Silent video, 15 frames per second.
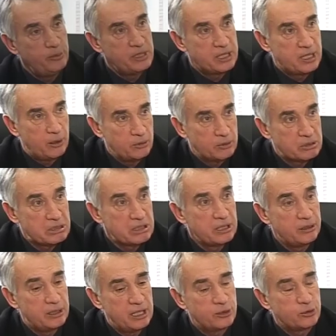Biscarrosse,
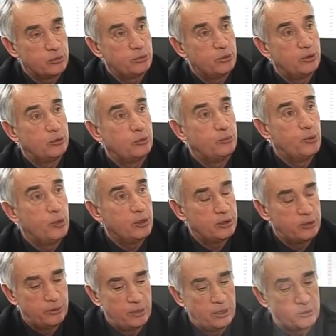et de la zone du Borne,
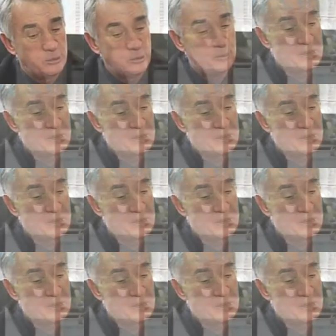de la zone de